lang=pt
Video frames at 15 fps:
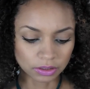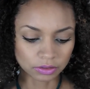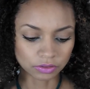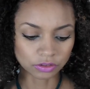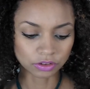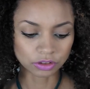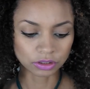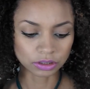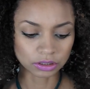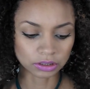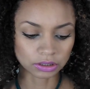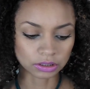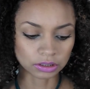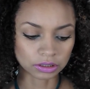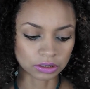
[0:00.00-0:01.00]

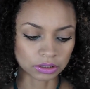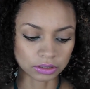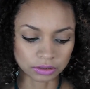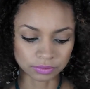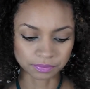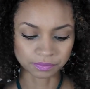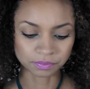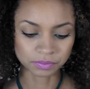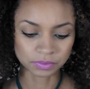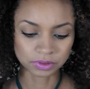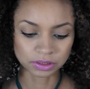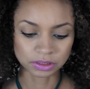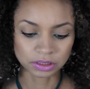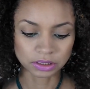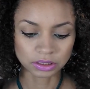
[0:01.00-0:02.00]
de...
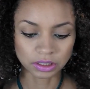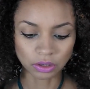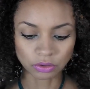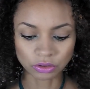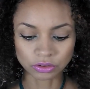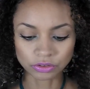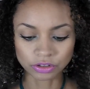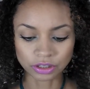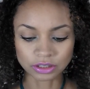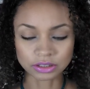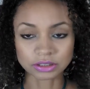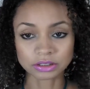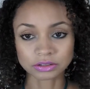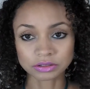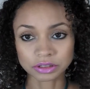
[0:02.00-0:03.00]
Que é um óleo de argan